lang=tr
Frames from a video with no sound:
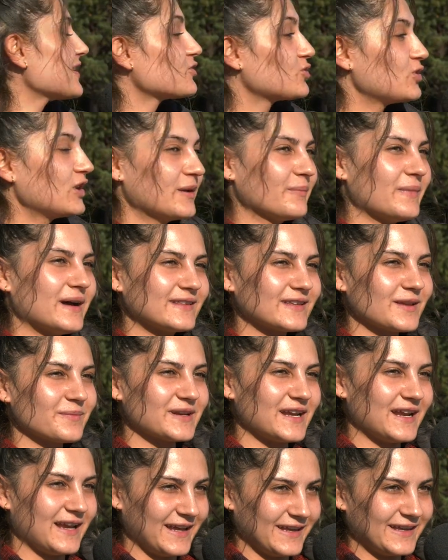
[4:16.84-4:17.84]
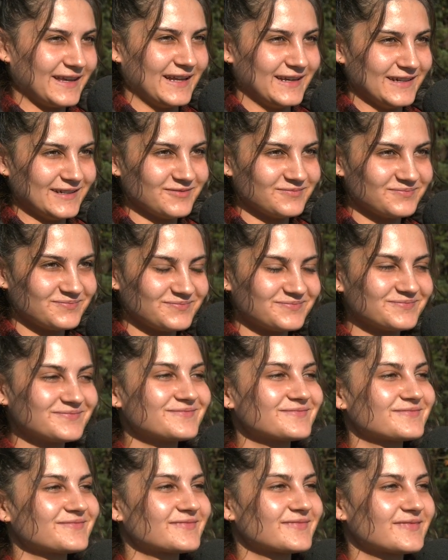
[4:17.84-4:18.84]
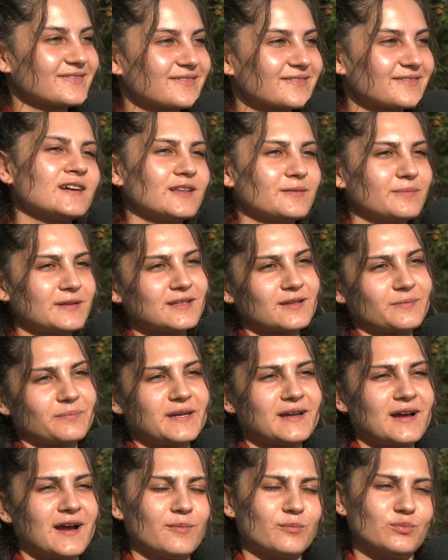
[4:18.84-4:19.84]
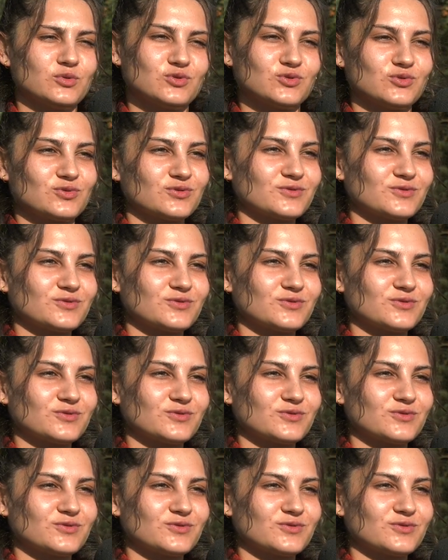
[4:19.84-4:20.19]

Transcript: Süleyman Demirel heykeli, kalabalık bir kampüs.